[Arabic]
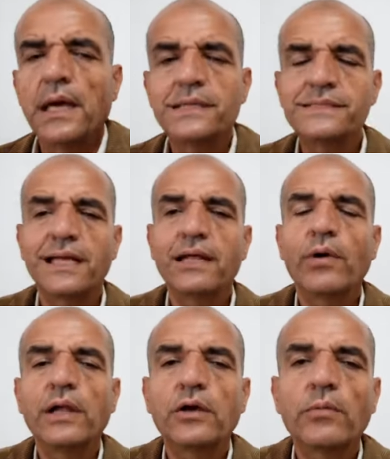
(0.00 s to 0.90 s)
السلام
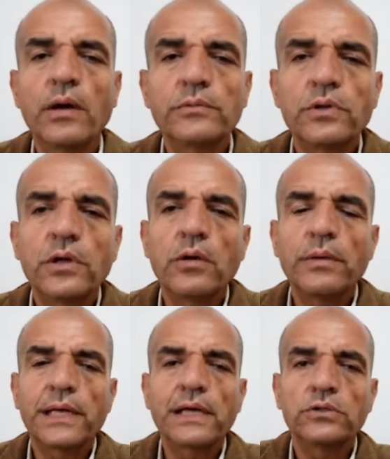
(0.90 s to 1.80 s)
عليكم ورحمة الله
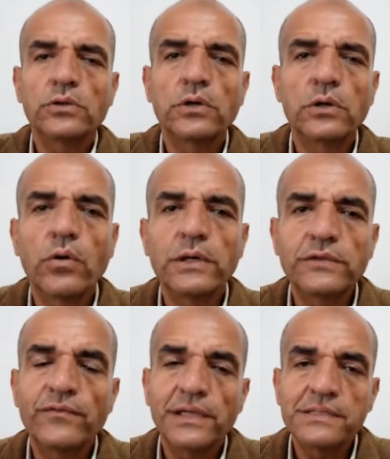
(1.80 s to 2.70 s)
وبركاته
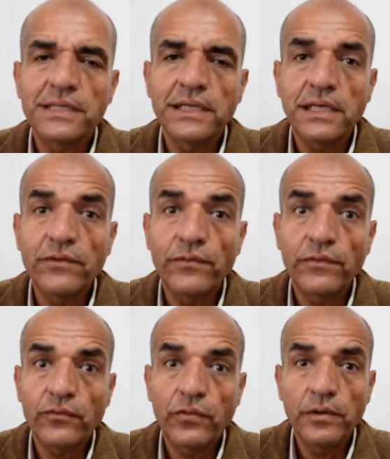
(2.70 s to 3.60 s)
اخواتي في الانسانية في
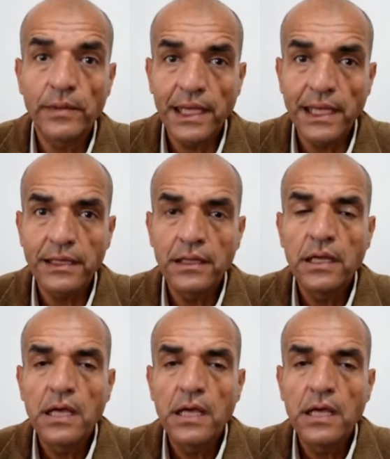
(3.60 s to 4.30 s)
كل مكان